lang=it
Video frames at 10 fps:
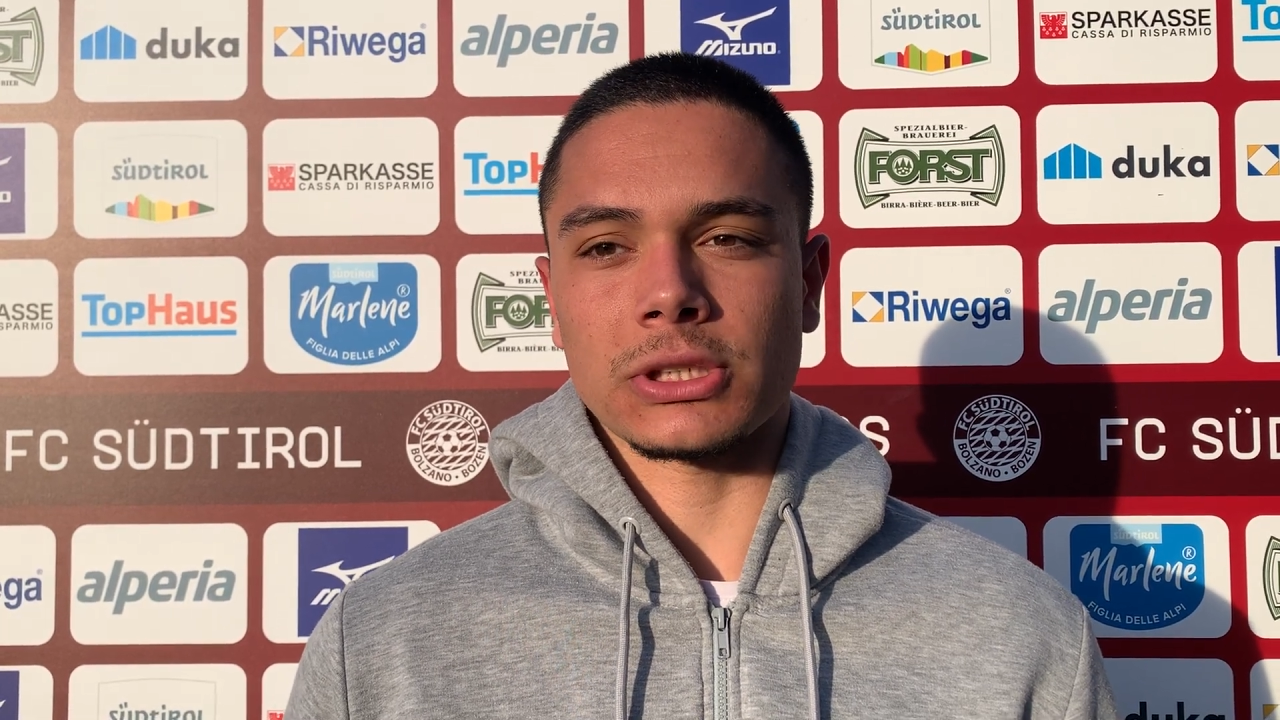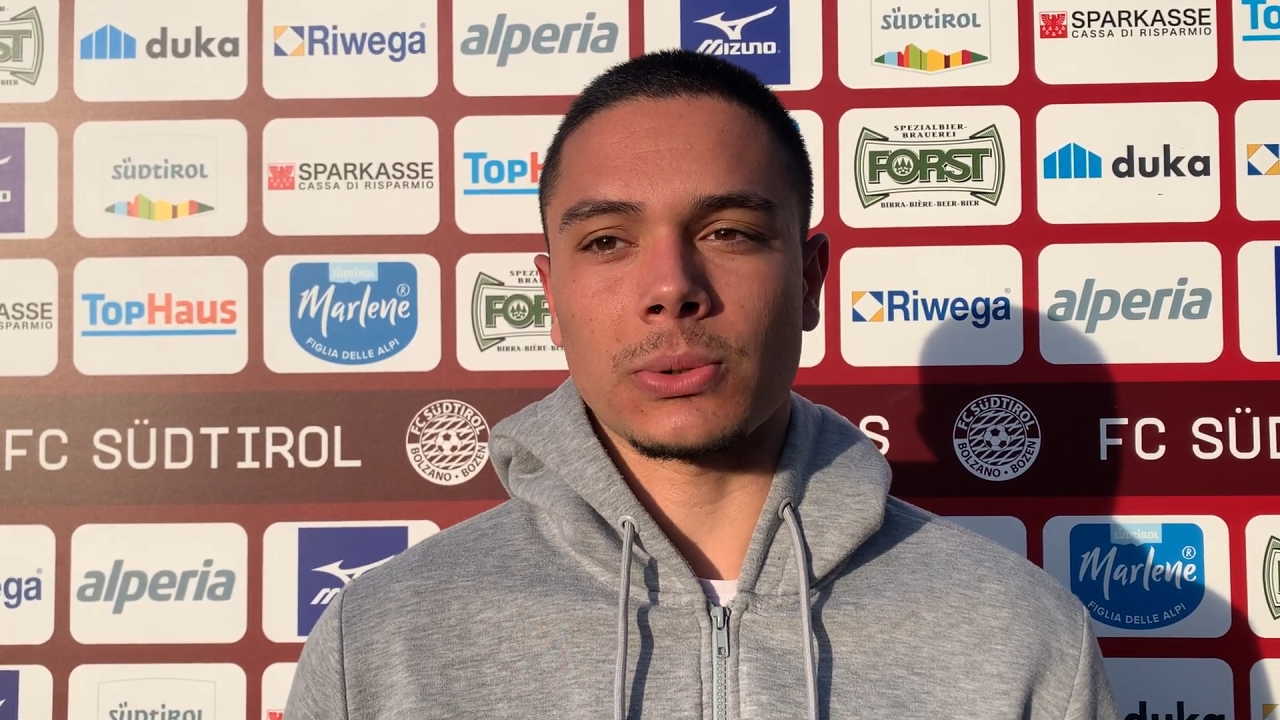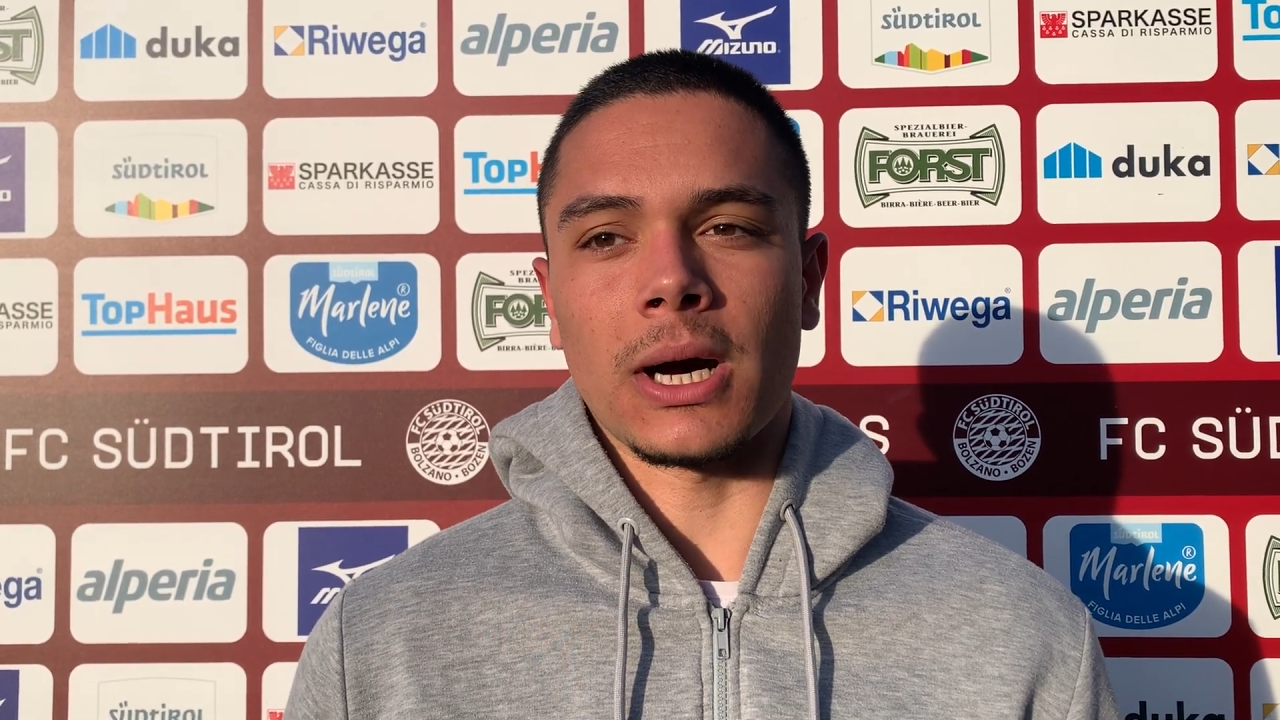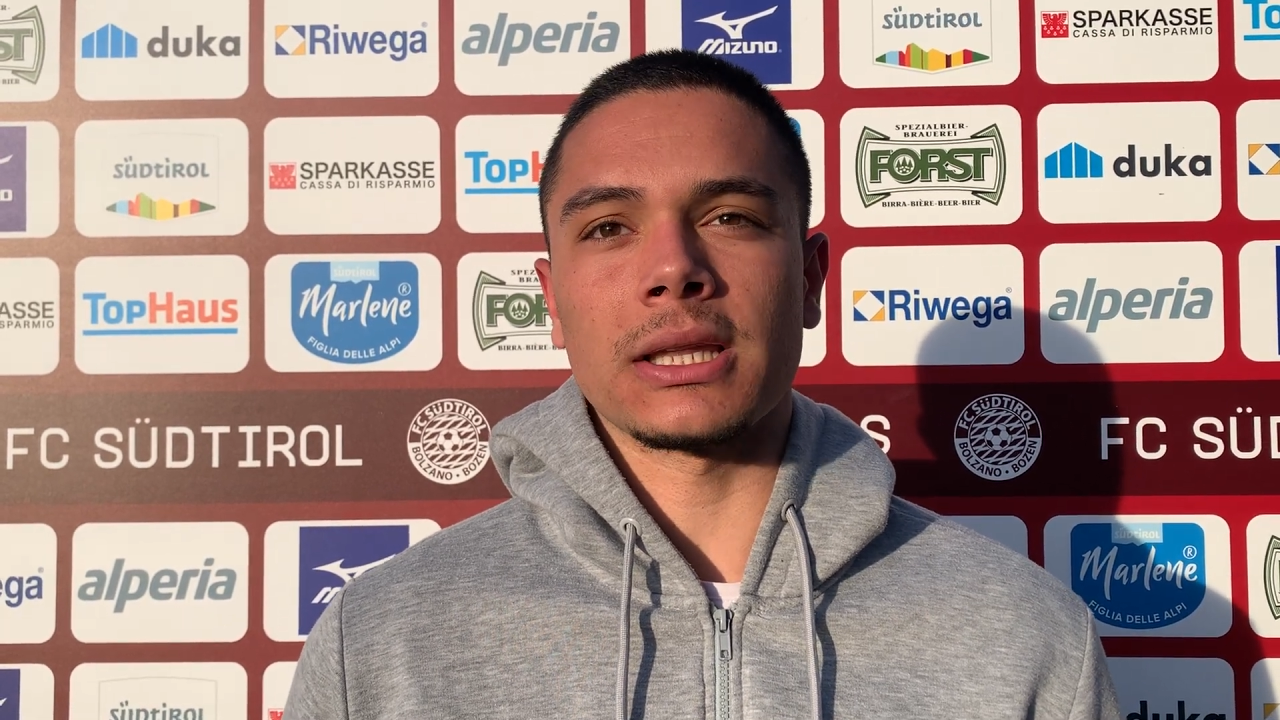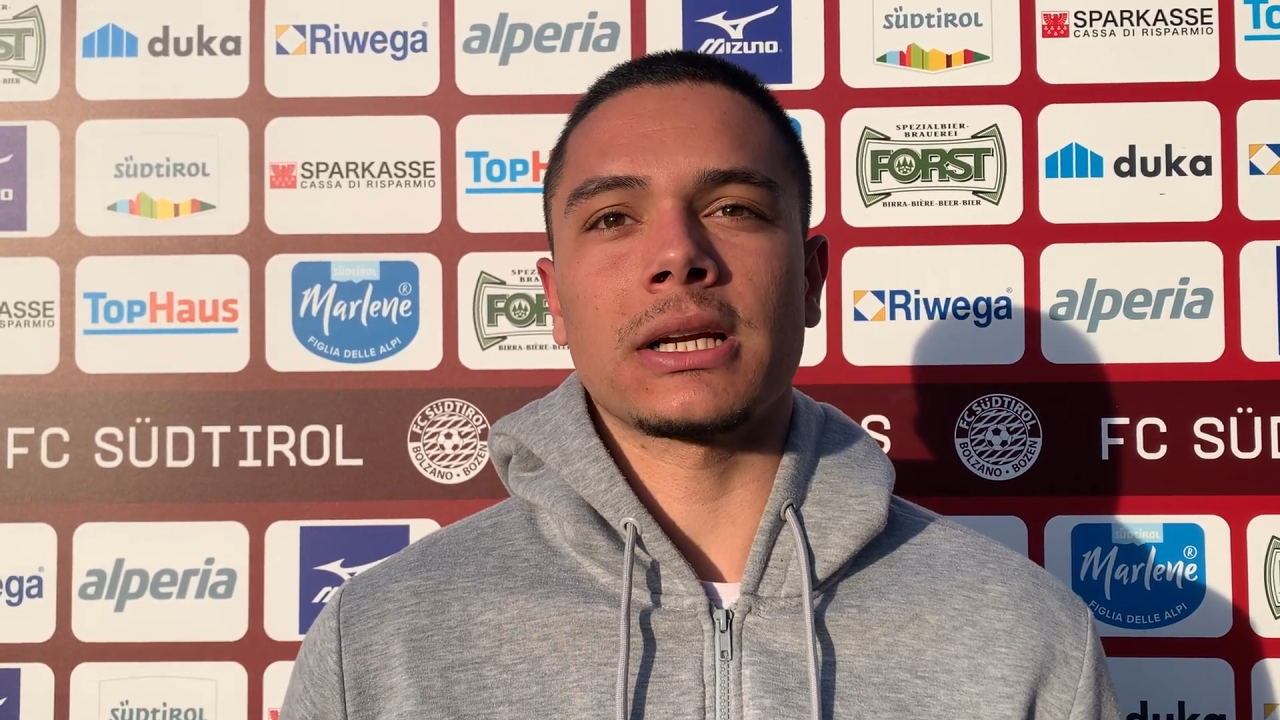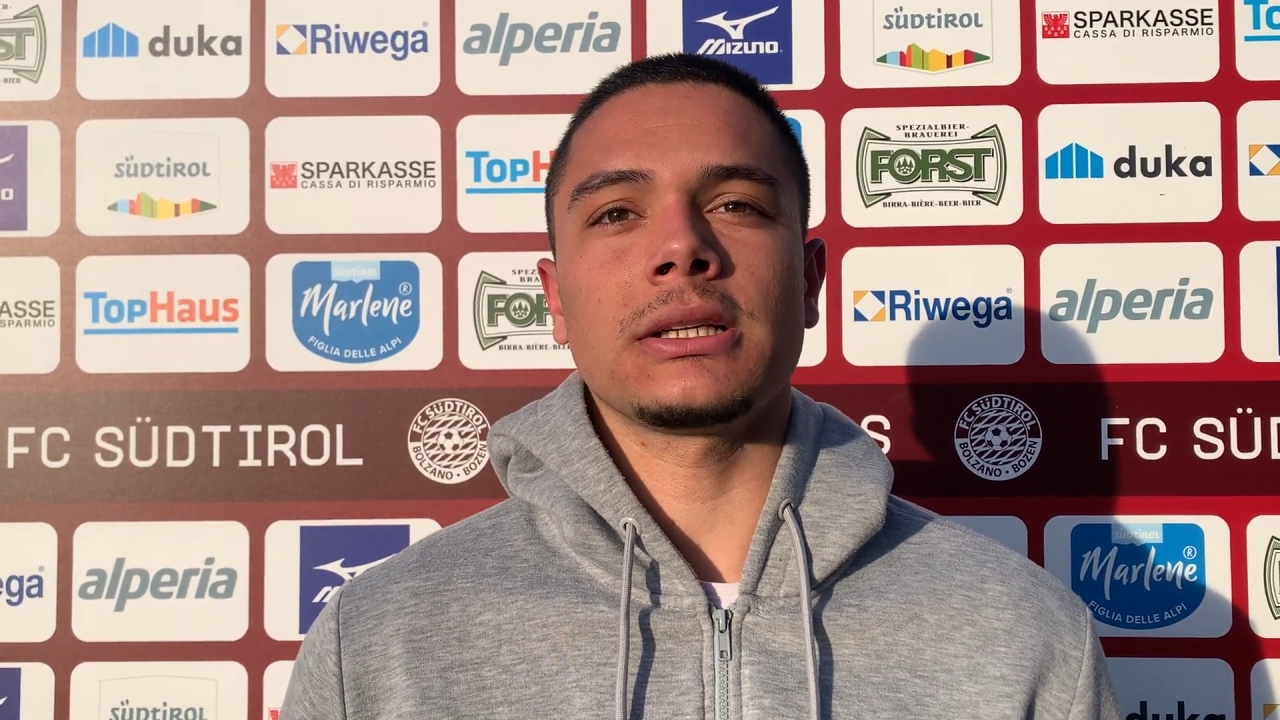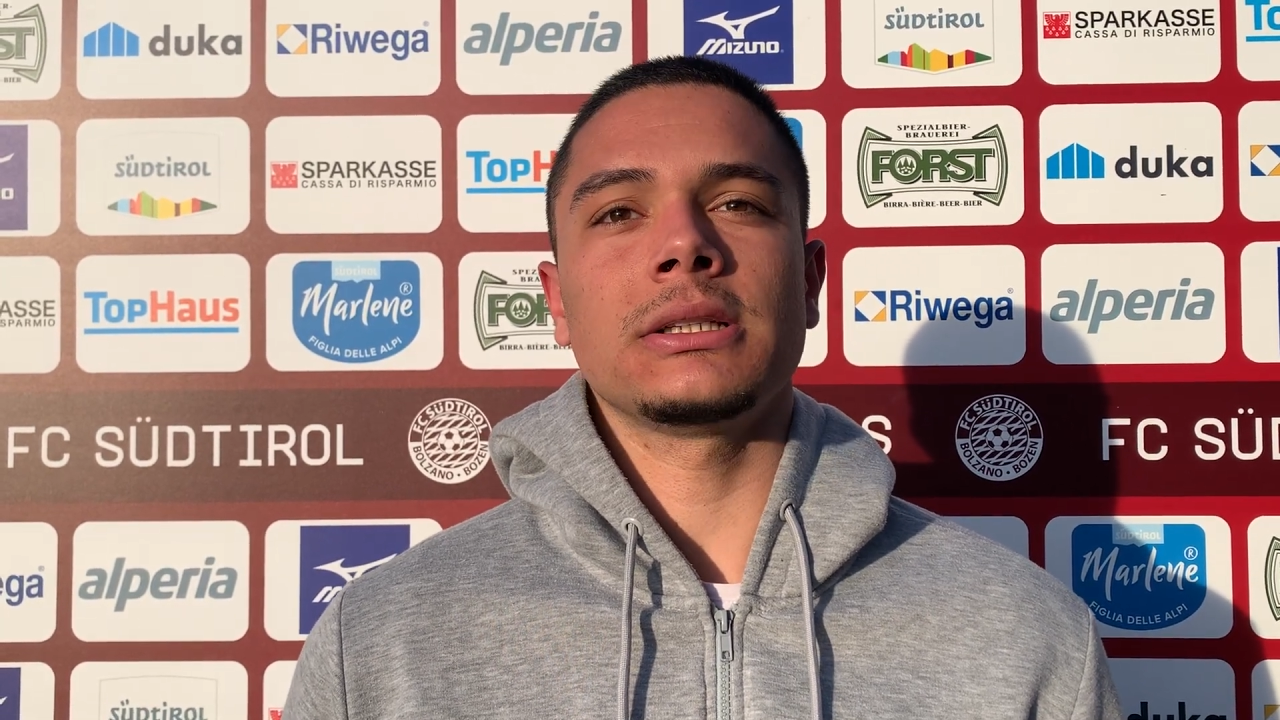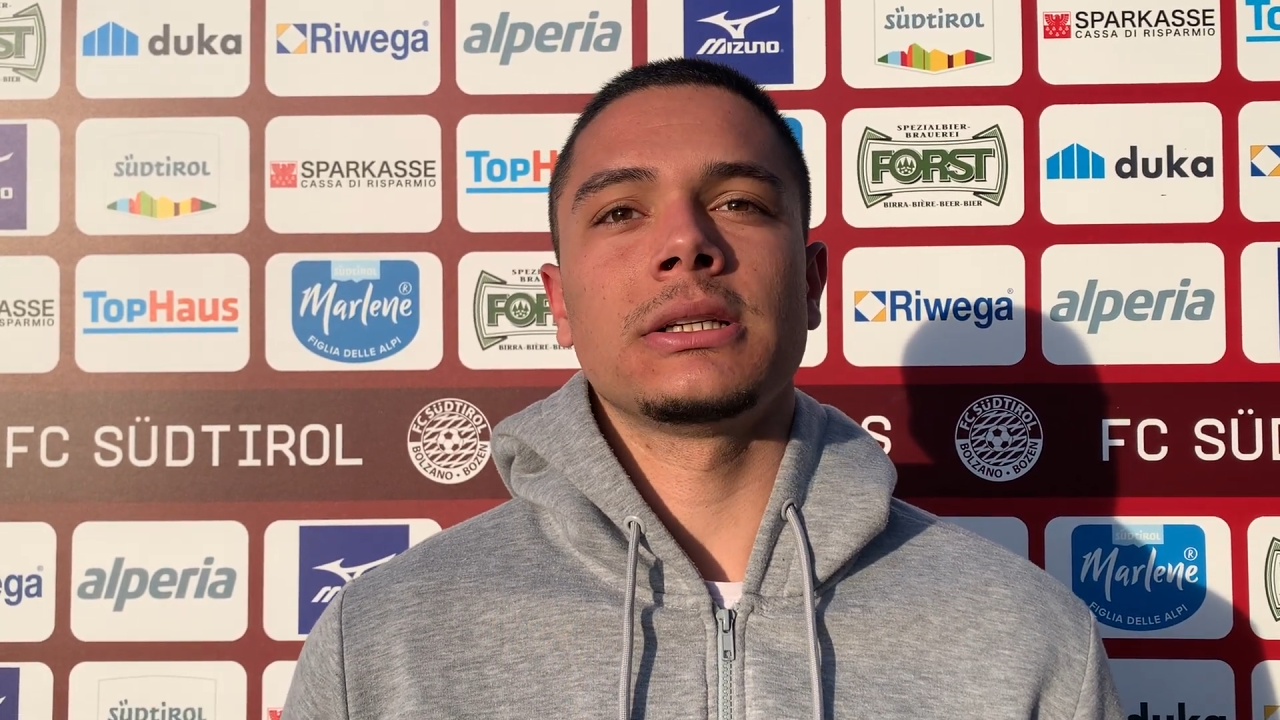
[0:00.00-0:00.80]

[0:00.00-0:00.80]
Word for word: squadra